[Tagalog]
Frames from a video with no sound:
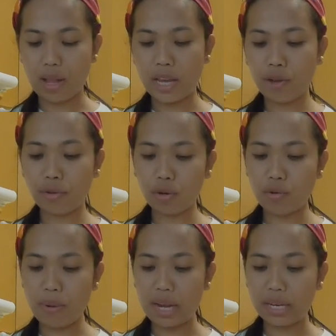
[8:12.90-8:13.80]
Ayaw
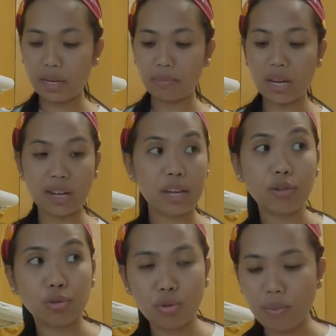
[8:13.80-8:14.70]
niya kumain ng meal
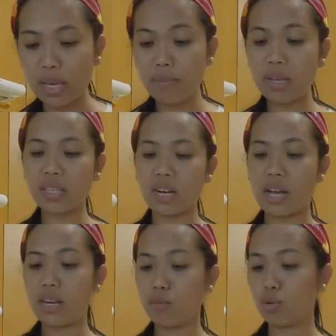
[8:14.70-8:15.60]
ngayon. Tumahimik
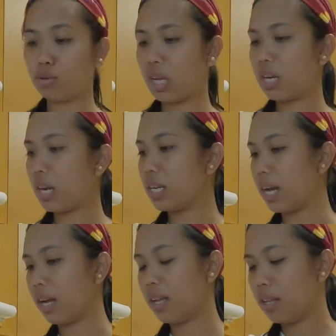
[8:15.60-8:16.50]
na nakalimutan na
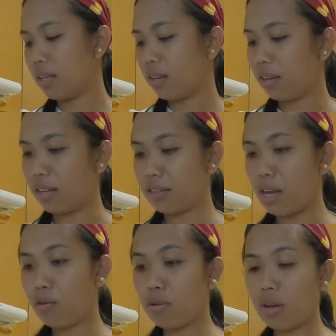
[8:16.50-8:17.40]
niya. Kaya
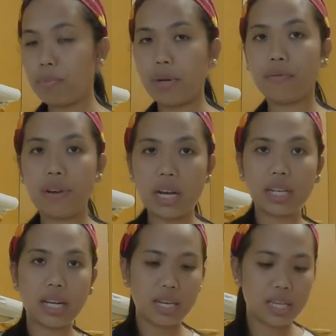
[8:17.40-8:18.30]
hindi ako
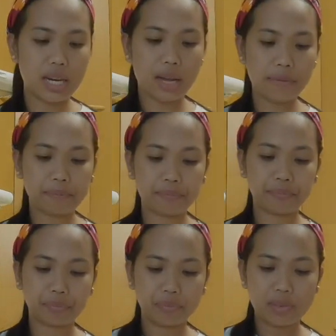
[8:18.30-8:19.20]
nakapag-vlog kanina.
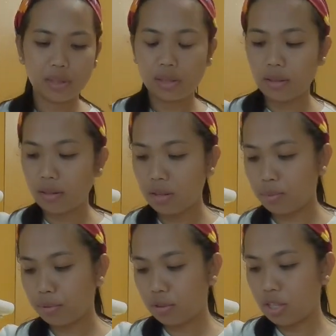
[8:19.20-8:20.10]

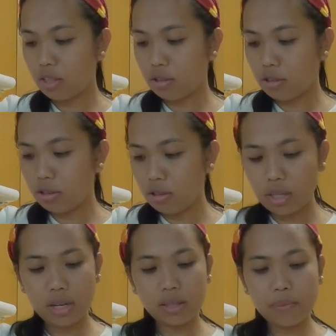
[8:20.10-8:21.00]
Tapos ito,
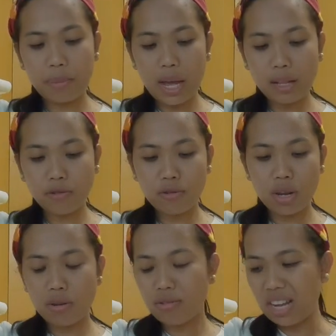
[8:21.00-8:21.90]
tinitimplahan
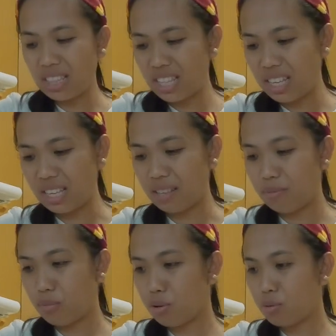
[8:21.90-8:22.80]
ko na yung ating
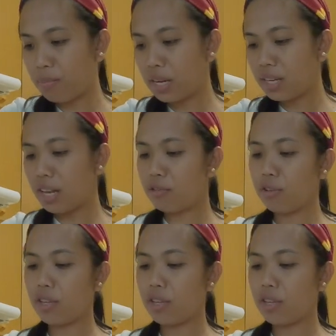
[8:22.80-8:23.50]
buko pandan.